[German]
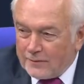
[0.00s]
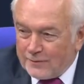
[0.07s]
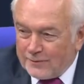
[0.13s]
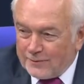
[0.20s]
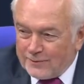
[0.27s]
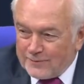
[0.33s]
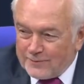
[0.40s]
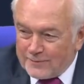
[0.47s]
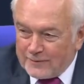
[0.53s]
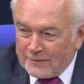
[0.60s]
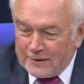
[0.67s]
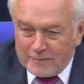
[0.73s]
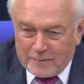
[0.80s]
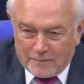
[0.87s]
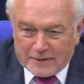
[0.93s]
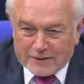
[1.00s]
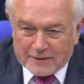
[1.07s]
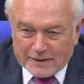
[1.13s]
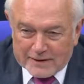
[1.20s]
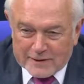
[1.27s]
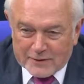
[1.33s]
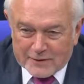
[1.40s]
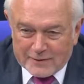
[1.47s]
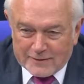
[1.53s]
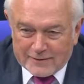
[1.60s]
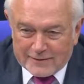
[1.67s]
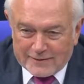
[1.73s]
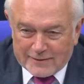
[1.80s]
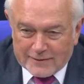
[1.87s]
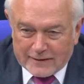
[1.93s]
äh, nehme ich mit Interesse zu,
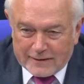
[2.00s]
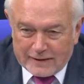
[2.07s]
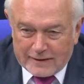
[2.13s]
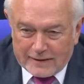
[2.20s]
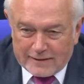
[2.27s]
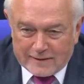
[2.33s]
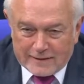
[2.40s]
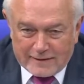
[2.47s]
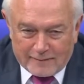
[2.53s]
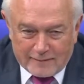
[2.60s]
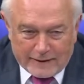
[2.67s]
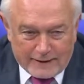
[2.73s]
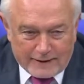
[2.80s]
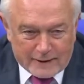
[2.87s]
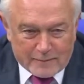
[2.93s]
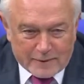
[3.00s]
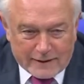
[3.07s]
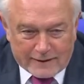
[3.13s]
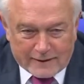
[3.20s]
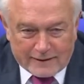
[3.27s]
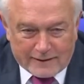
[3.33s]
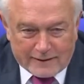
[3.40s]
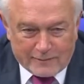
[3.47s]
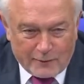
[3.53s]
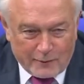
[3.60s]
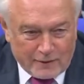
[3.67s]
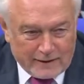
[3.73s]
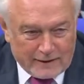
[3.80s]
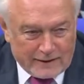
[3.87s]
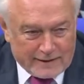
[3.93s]
zur Kenntnis. Einige Beiträge
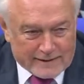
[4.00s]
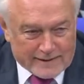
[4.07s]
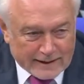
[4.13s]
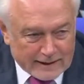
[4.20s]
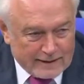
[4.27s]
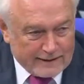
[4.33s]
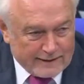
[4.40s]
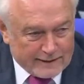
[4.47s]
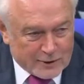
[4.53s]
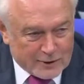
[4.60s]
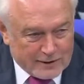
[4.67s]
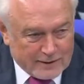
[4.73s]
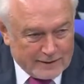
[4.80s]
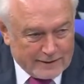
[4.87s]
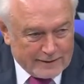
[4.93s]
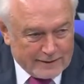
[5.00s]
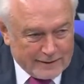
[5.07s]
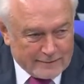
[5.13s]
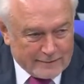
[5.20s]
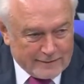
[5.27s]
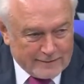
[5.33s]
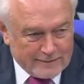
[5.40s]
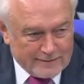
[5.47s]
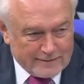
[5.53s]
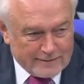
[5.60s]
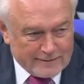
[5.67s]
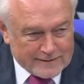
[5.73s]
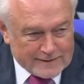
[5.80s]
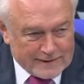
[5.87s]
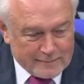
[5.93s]
mögen Ihnen nicht sachlich erscheinen, aber
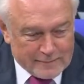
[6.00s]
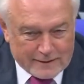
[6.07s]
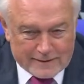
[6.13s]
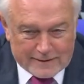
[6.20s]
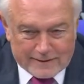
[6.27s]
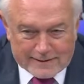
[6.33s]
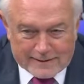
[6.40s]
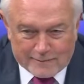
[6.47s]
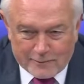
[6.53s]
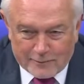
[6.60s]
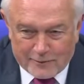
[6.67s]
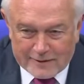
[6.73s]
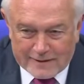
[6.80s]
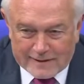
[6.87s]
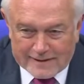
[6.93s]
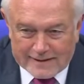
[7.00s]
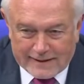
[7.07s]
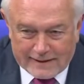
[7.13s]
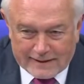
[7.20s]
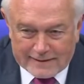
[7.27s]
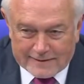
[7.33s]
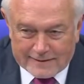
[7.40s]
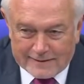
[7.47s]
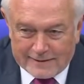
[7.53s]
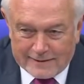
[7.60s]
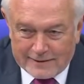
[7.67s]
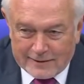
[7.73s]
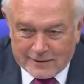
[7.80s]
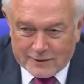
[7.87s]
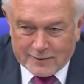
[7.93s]
was jemand als Abgeordneter sagt,
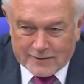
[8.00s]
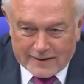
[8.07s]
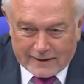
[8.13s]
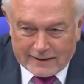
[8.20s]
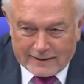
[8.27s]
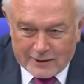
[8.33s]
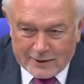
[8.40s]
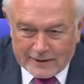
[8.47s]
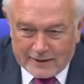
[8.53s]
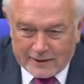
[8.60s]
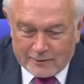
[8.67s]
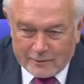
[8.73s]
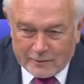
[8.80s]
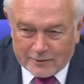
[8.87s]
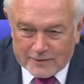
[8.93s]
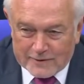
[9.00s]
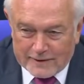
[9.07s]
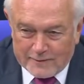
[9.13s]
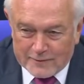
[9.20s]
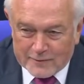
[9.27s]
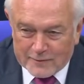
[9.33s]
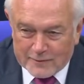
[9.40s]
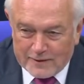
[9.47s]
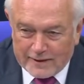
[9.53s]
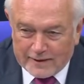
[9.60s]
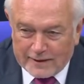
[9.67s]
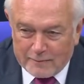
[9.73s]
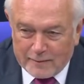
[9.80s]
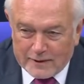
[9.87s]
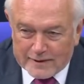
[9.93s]
zur Sache entscheidet er immer noch selbst. Und
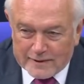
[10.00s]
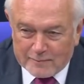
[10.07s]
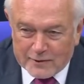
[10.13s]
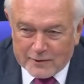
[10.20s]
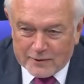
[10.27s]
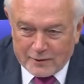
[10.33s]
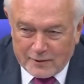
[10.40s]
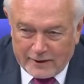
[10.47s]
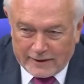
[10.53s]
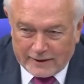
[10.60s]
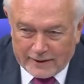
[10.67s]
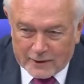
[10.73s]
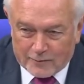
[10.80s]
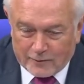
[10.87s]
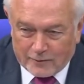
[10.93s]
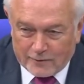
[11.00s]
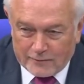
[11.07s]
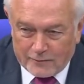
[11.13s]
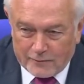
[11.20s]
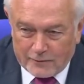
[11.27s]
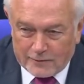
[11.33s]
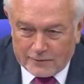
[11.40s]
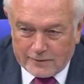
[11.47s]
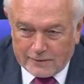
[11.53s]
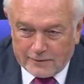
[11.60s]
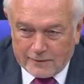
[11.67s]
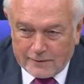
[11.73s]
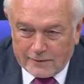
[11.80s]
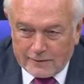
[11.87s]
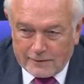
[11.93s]
solange der Minister persönlich angesprochen wird,
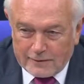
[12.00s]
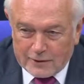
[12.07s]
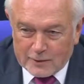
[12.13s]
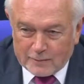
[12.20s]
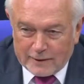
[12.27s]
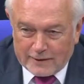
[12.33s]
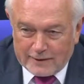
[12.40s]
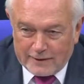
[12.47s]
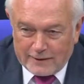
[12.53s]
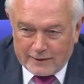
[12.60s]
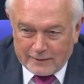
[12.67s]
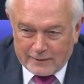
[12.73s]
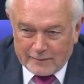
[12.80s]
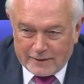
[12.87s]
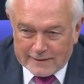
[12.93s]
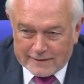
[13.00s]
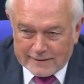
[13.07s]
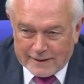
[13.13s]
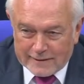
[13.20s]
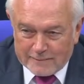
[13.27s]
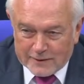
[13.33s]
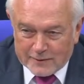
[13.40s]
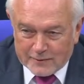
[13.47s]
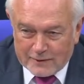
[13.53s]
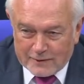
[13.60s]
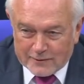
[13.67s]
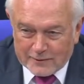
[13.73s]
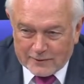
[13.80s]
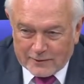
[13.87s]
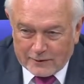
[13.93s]
spricht er nicht nur der Minister als Person
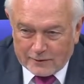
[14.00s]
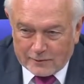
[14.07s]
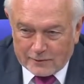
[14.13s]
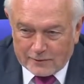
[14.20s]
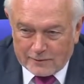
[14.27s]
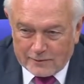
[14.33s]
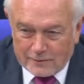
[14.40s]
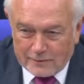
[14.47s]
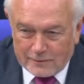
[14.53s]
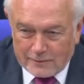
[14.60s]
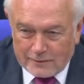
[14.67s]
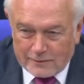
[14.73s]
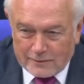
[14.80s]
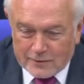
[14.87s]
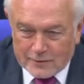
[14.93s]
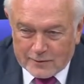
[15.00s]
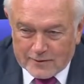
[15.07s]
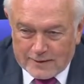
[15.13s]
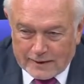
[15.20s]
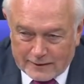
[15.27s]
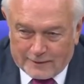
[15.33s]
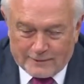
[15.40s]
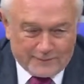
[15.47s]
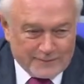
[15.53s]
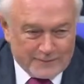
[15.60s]
an, sondern auch zur Sache.